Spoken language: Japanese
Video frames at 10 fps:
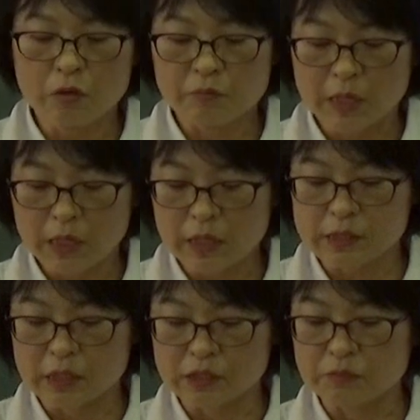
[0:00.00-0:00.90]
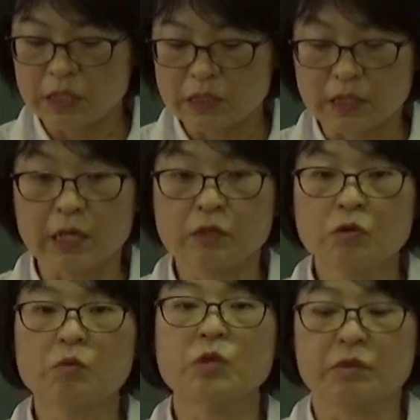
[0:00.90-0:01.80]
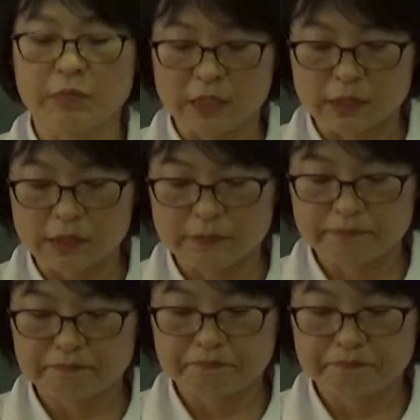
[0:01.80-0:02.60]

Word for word: を今から説明したいと思います